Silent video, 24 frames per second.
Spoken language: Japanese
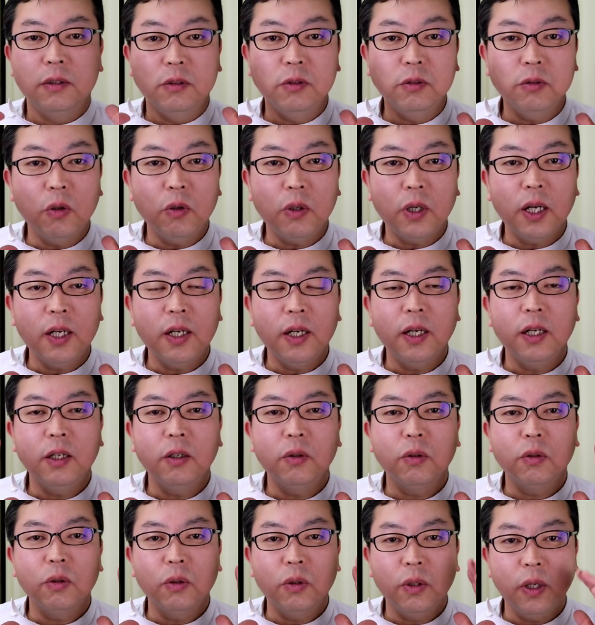動かない
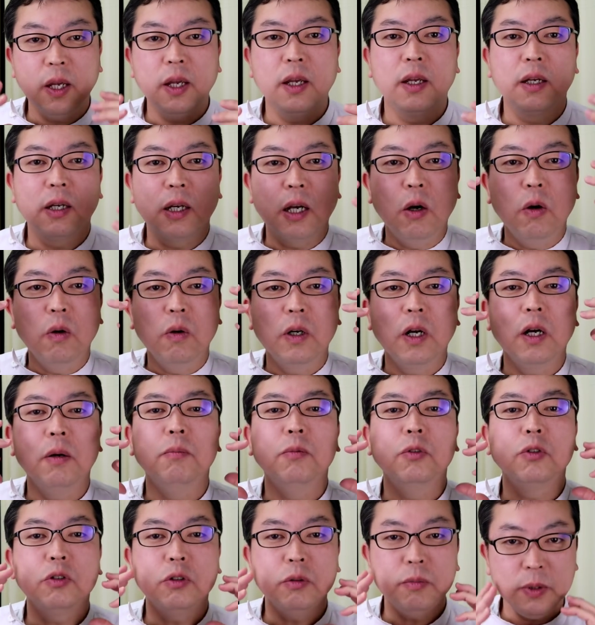ことで顔が
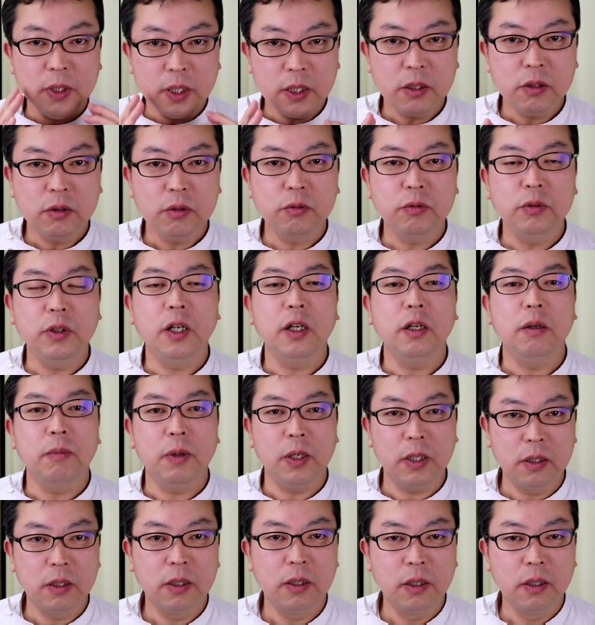むくみやすくなり
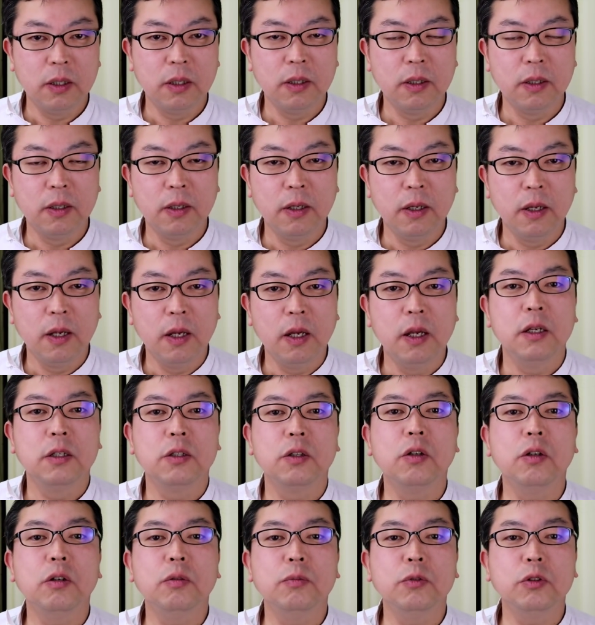ます。
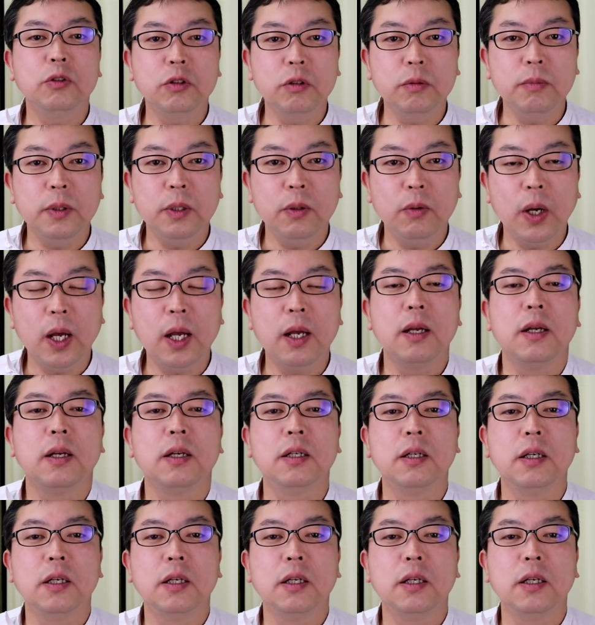そのむくみは